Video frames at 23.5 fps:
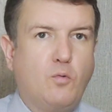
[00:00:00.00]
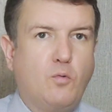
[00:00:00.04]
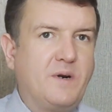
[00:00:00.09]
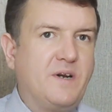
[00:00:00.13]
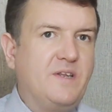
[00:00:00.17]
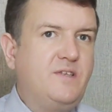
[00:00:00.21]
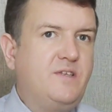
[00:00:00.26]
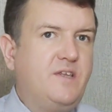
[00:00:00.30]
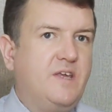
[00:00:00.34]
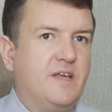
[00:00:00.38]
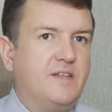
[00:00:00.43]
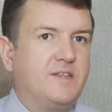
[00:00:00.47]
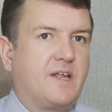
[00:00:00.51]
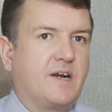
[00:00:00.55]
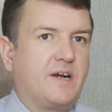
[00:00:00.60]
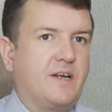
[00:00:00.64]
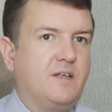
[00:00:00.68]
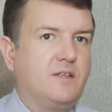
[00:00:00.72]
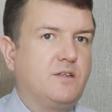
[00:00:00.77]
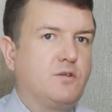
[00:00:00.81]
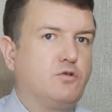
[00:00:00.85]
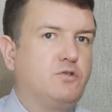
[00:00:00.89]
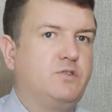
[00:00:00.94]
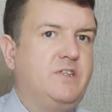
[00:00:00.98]
Добрый день,
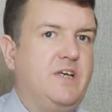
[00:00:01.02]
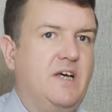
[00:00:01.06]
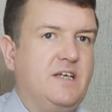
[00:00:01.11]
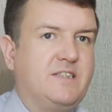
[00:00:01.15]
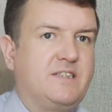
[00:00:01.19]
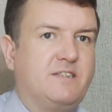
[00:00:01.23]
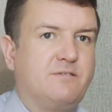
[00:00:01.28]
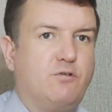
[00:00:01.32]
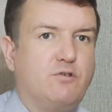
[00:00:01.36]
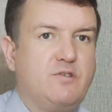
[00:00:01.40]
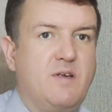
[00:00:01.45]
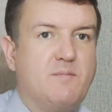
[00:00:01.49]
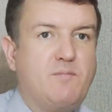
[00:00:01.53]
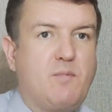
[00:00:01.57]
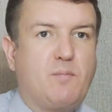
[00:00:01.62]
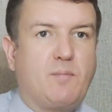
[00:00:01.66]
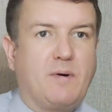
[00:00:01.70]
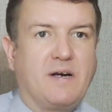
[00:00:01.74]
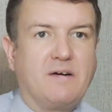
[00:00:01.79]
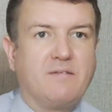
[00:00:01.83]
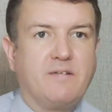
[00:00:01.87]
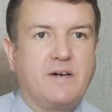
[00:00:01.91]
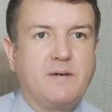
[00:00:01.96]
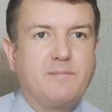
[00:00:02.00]
дорогие друзья! Сегодня мы
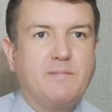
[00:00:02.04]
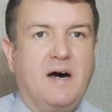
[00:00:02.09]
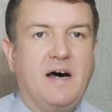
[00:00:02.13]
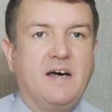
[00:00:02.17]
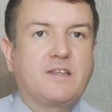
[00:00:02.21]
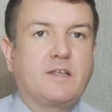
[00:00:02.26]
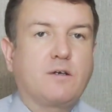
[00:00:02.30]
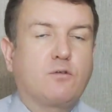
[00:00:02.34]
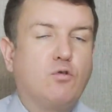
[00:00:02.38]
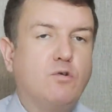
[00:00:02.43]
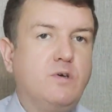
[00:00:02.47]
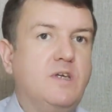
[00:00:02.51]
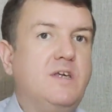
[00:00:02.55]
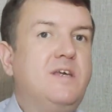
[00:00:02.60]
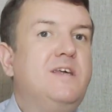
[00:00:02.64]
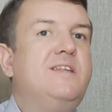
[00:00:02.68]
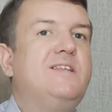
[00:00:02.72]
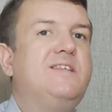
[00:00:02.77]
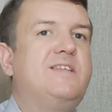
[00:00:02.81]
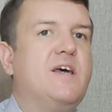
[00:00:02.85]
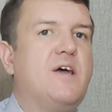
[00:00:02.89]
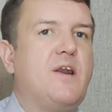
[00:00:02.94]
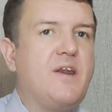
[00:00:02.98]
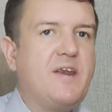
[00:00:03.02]
поговорим о такой
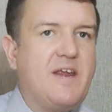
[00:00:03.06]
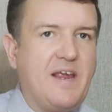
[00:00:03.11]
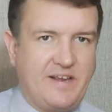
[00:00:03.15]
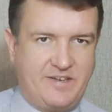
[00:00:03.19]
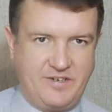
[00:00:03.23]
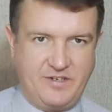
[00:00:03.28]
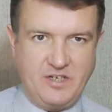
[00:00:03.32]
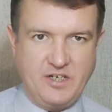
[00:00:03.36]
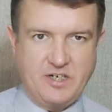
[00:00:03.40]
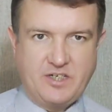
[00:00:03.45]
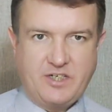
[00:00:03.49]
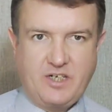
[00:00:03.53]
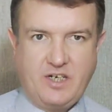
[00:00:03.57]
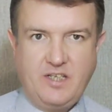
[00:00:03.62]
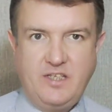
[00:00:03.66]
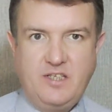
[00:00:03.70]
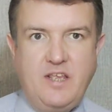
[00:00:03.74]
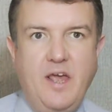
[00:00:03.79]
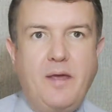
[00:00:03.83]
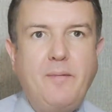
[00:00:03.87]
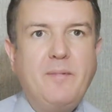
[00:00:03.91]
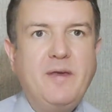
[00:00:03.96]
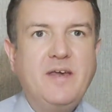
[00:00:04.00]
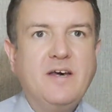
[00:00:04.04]
интереснейшей
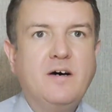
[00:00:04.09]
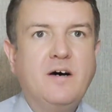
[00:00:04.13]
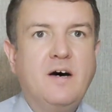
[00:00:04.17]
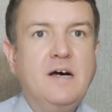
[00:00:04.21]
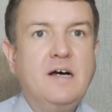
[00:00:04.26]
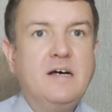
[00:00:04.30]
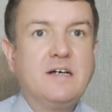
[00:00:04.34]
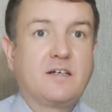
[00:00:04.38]
теме,